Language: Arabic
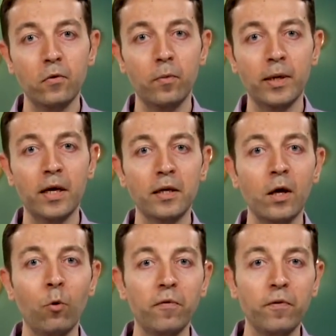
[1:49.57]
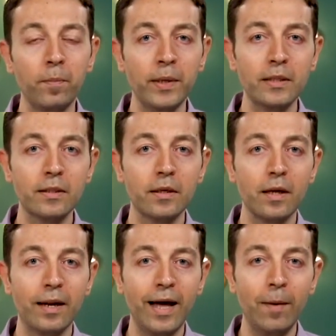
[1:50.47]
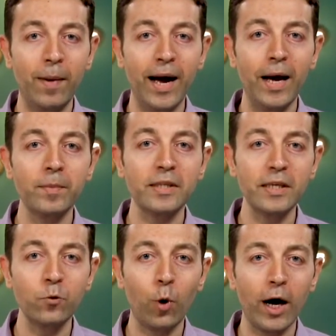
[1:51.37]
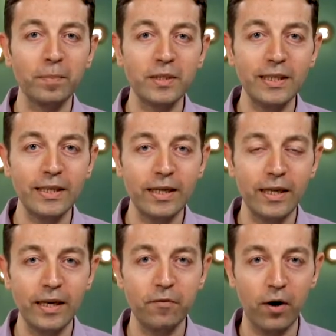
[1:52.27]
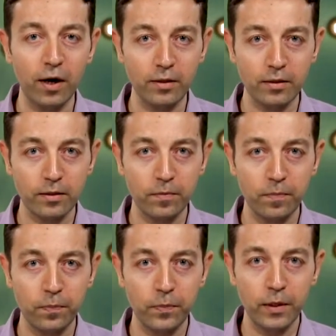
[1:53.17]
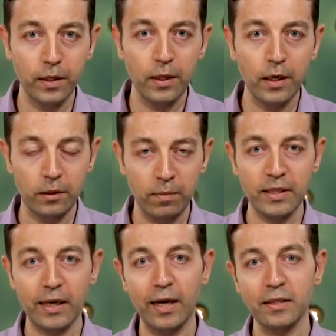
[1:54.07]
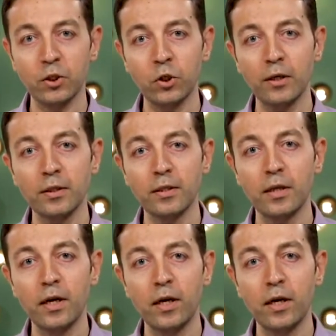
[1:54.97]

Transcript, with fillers: وبدأ يدور في البيت لقى معاها 250 جنيه فقط اتمسك هذا الشخص